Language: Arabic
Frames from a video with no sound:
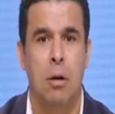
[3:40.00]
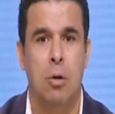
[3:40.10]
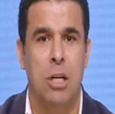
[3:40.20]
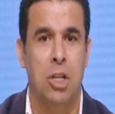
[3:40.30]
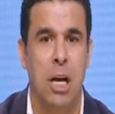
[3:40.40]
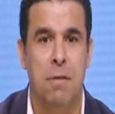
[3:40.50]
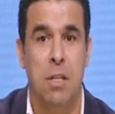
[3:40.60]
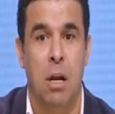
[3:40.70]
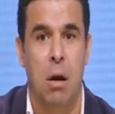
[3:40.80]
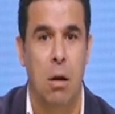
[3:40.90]
كانت شغاله في
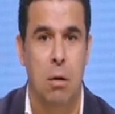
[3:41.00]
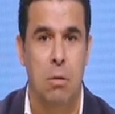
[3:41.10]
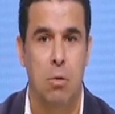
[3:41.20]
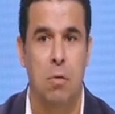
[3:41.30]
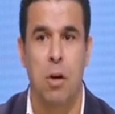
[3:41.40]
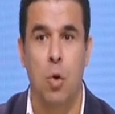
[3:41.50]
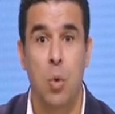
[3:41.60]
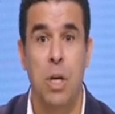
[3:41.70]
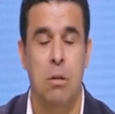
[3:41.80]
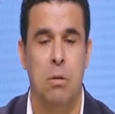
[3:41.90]
صلاله وفي
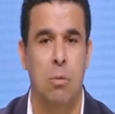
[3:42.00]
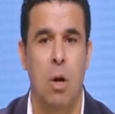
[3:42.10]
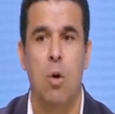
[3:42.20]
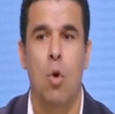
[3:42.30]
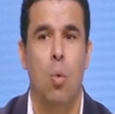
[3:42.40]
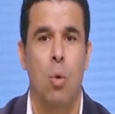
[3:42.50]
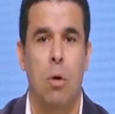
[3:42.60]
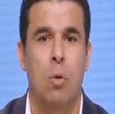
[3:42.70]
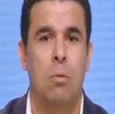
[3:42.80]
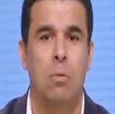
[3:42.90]
الكويت و, و,
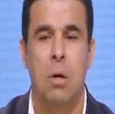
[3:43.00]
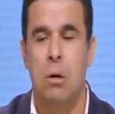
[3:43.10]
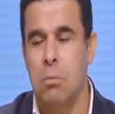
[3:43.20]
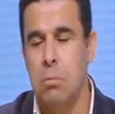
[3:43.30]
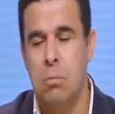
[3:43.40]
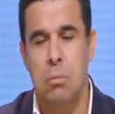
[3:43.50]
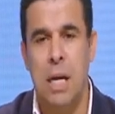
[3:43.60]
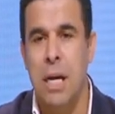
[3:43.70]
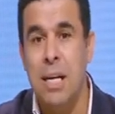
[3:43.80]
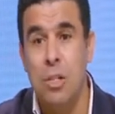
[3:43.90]
و
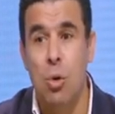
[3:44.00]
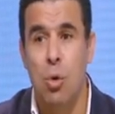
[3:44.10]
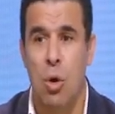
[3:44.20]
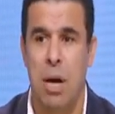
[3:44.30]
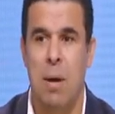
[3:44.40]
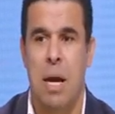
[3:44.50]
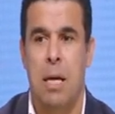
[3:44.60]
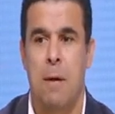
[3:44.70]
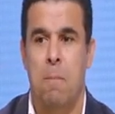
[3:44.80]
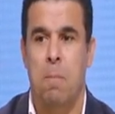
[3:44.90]
يعني عايز اقول لكم يا جماعه
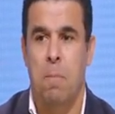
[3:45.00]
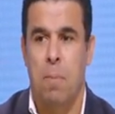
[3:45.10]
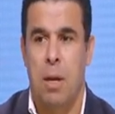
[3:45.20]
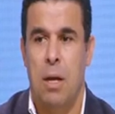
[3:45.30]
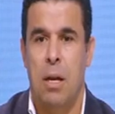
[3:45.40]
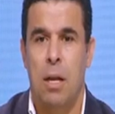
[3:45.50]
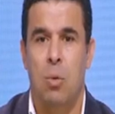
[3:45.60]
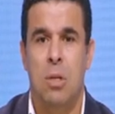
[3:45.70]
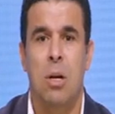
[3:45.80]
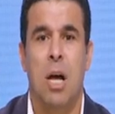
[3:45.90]
ايه
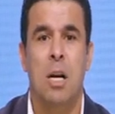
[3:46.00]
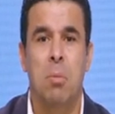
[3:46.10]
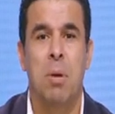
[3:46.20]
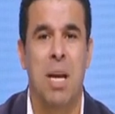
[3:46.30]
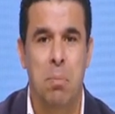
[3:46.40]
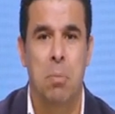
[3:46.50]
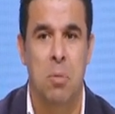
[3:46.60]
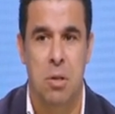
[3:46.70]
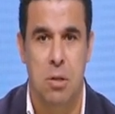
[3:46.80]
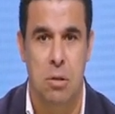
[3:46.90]
الوطن العربي بيحب
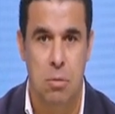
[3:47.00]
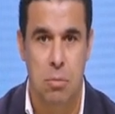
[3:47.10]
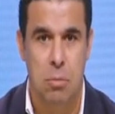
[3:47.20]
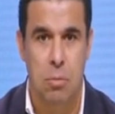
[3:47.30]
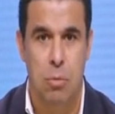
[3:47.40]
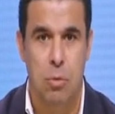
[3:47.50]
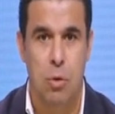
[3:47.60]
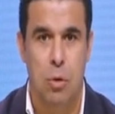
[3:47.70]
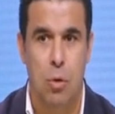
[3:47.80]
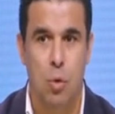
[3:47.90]
مصر
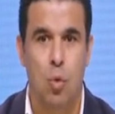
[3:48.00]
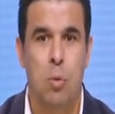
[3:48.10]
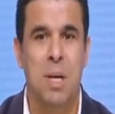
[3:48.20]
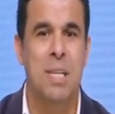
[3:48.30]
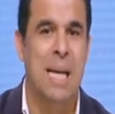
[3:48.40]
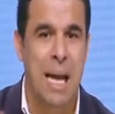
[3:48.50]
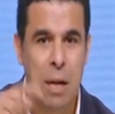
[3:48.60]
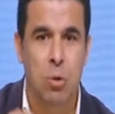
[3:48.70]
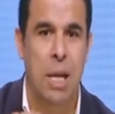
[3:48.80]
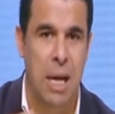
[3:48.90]

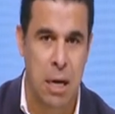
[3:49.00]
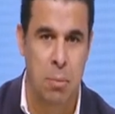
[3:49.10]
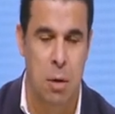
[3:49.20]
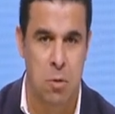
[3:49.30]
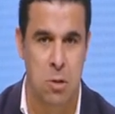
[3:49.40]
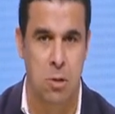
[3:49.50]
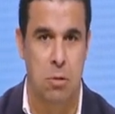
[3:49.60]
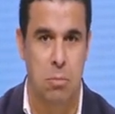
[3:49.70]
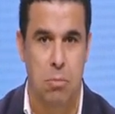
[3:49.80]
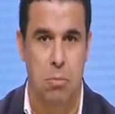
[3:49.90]
وبيزعل لو اتخانق مع مصر